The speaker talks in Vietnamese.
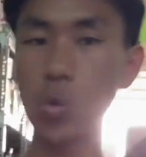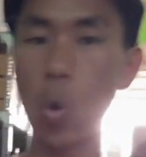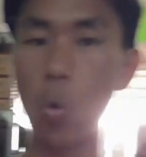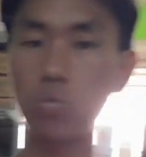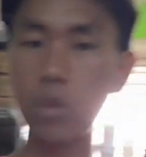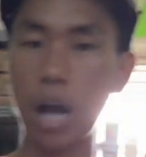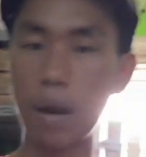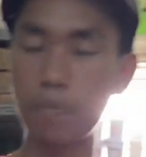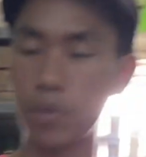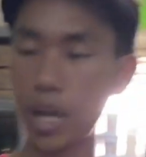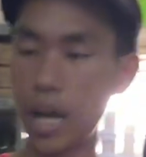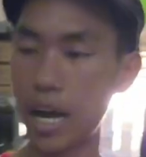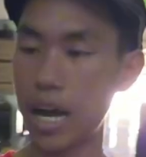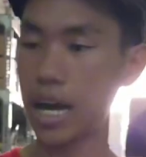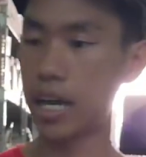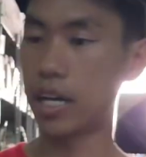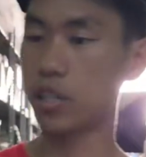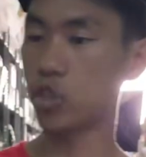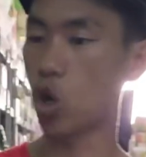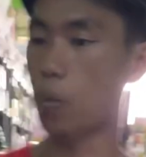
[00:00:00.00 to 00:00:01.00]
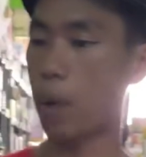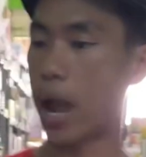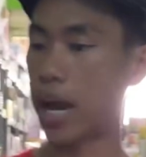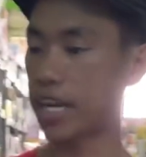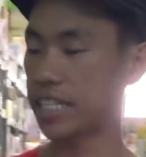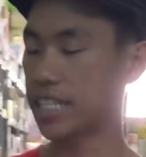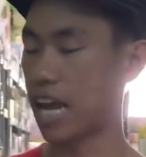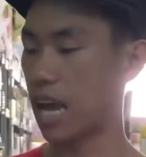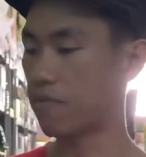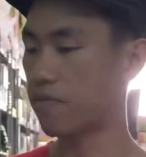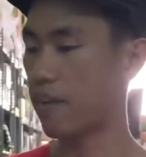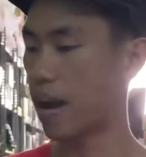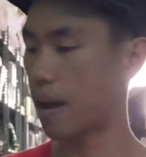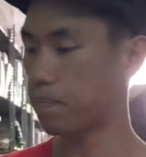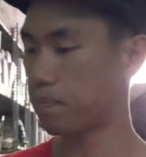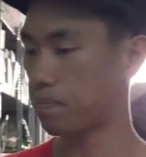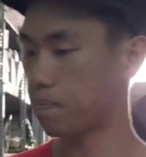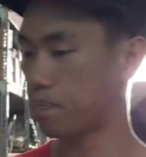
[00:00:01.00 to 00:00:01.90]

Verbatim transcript: cung cấp à, cho bác cái giải pháp